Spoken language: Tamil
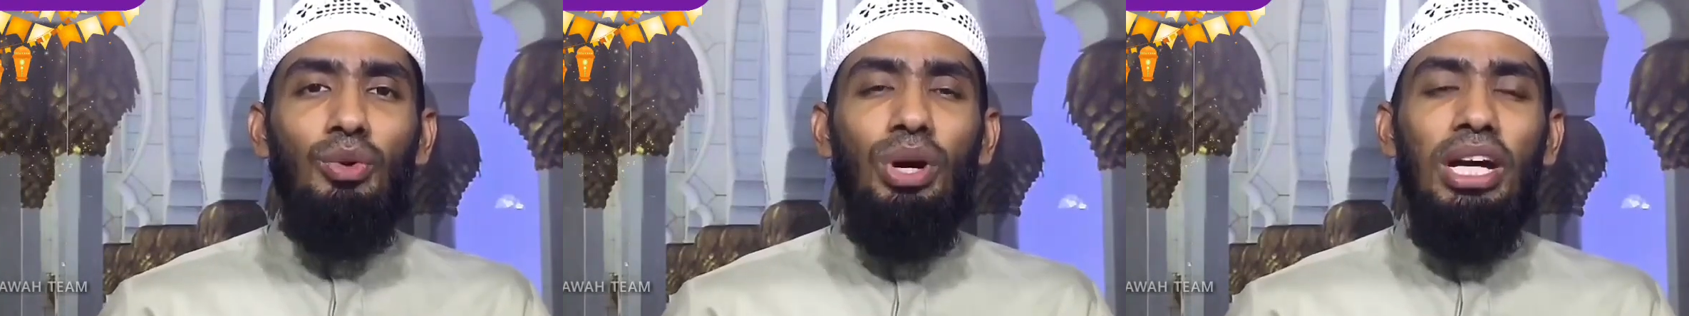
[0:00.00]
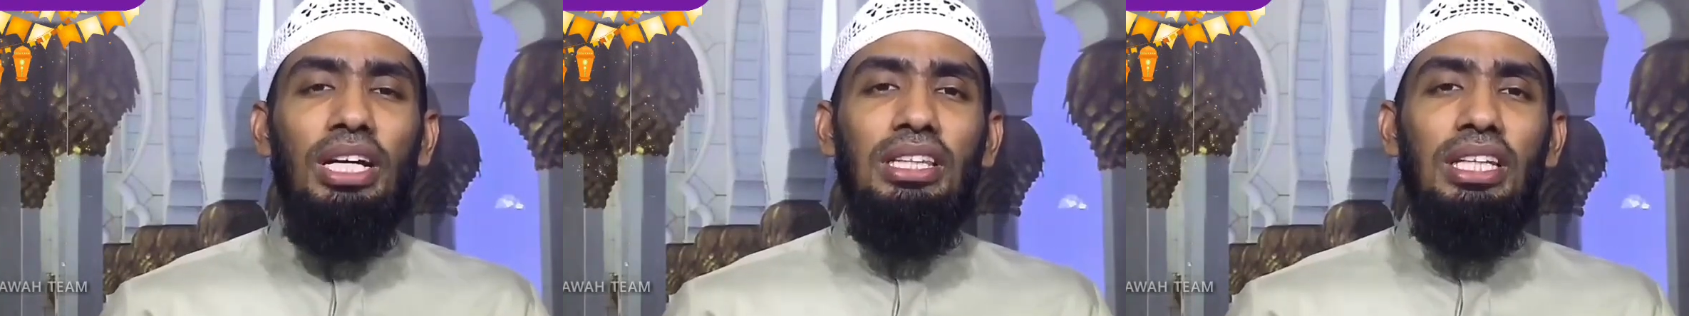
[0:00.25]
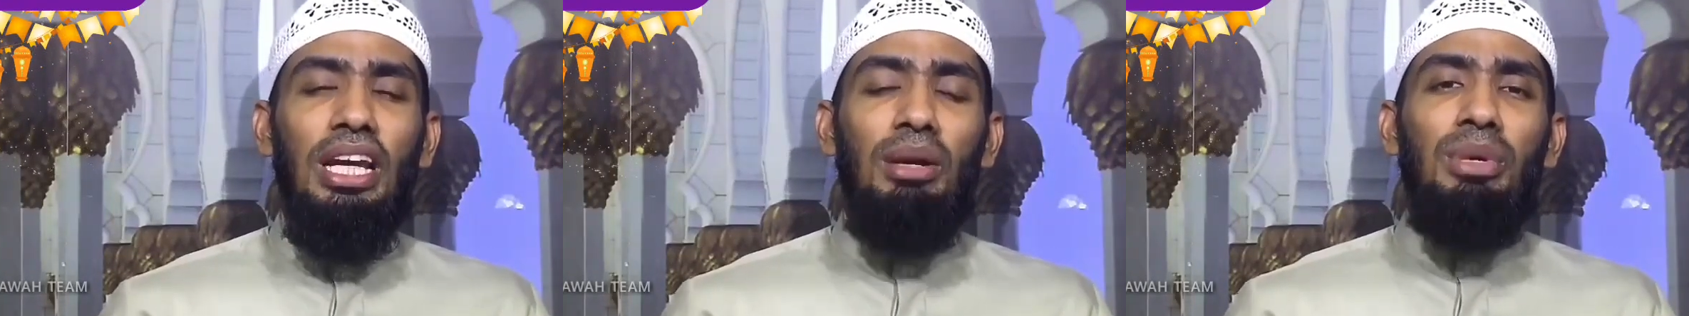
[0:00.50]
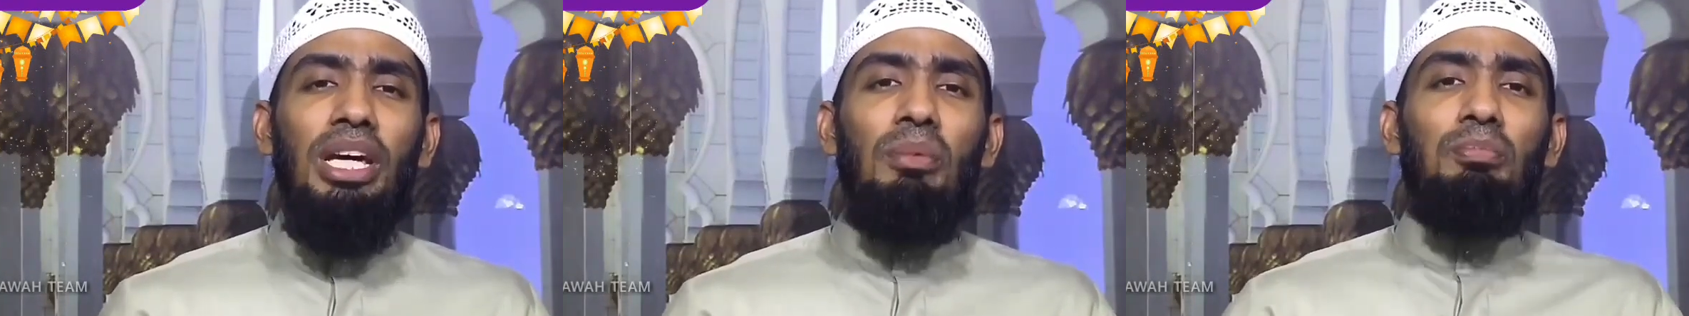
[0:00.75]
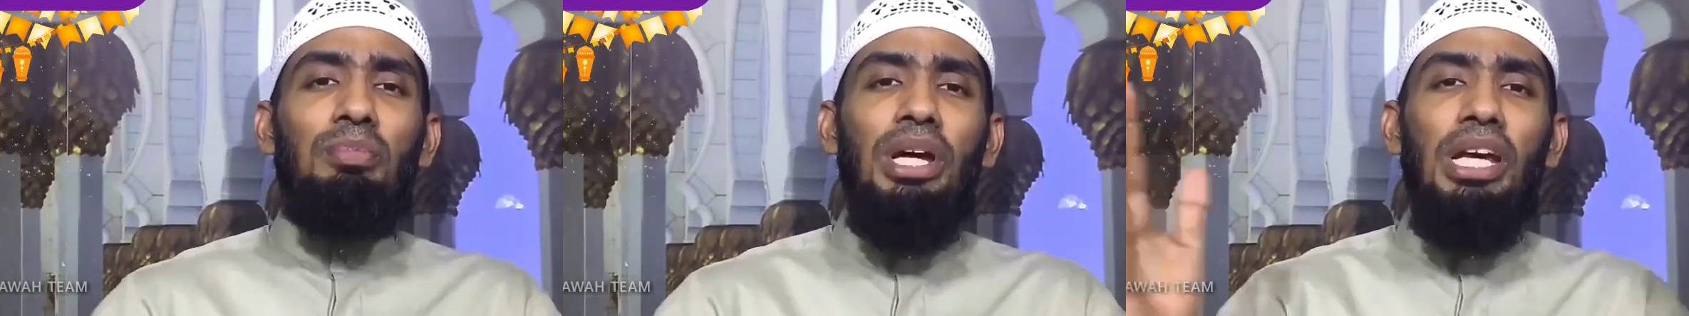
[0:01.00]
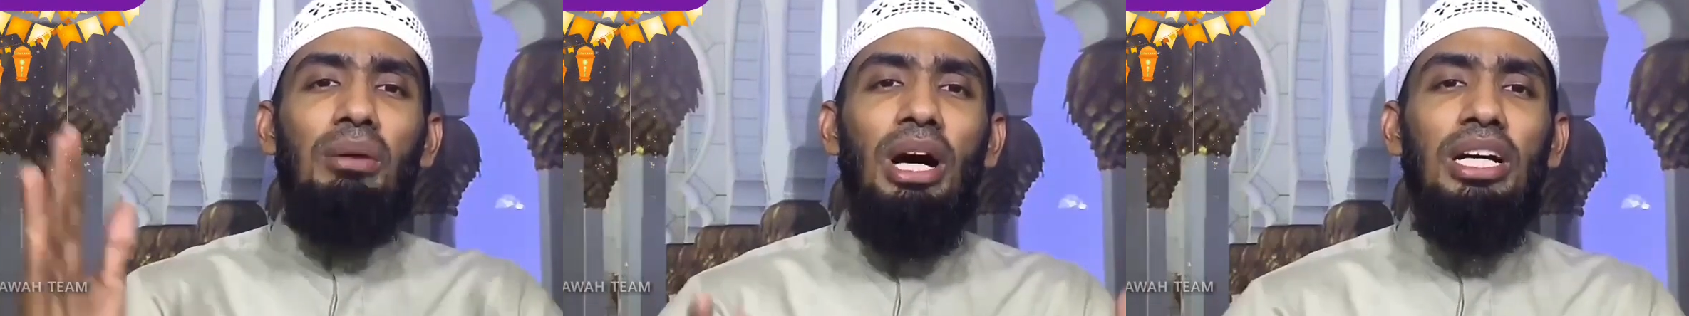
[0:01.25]
உலகத்திலே
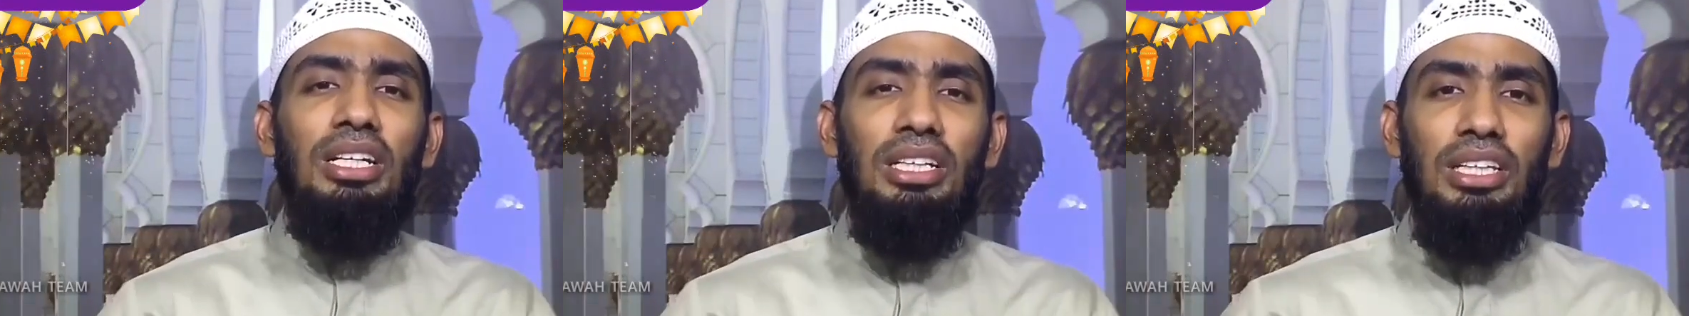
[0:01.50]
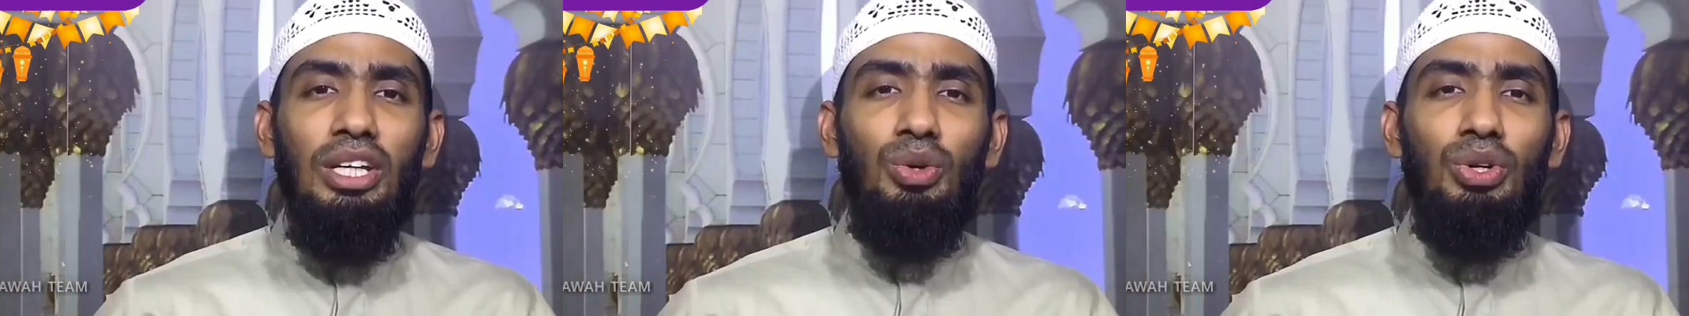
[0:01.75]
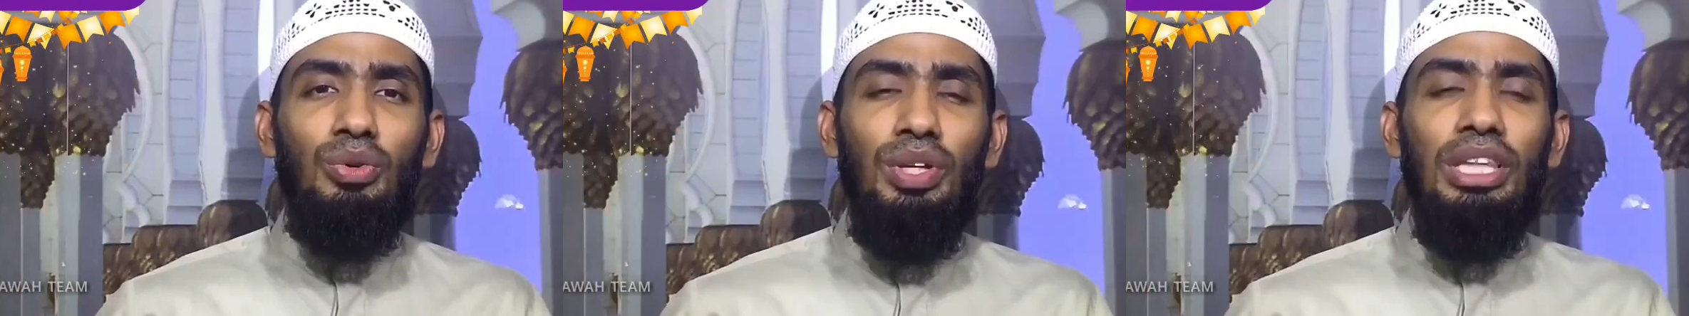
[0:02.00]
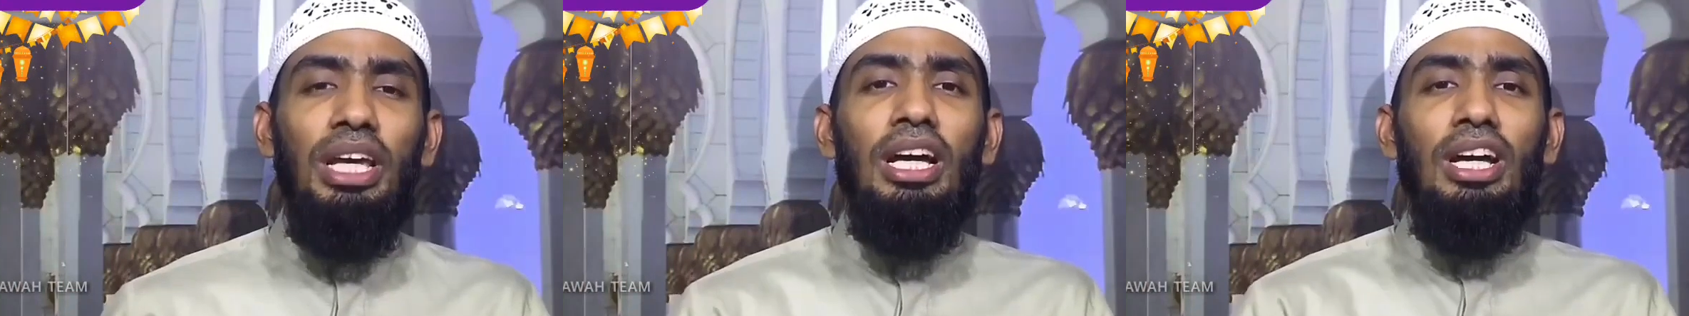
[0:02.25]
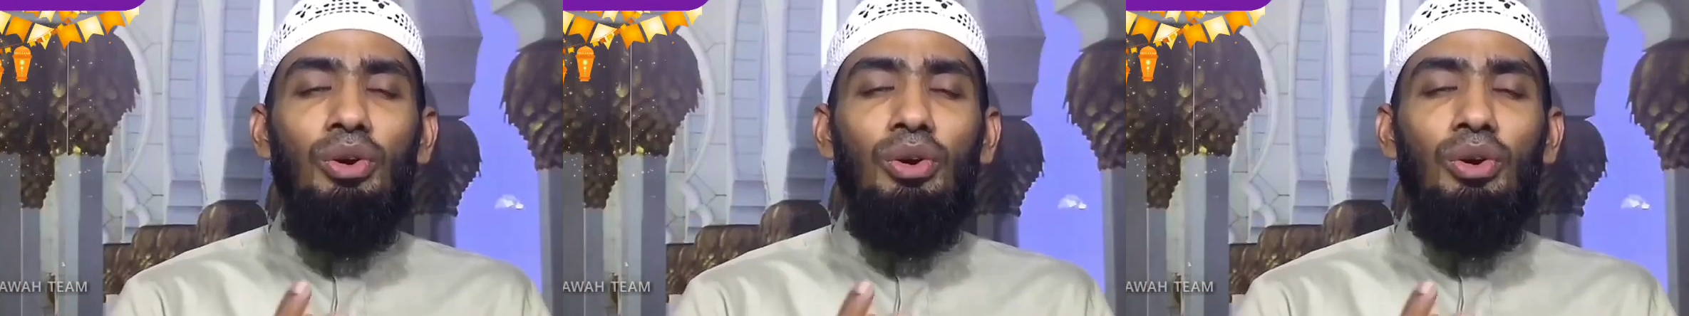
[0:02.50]
மிகப்பெரிய மாற்றத்தை கொண்டு வந்த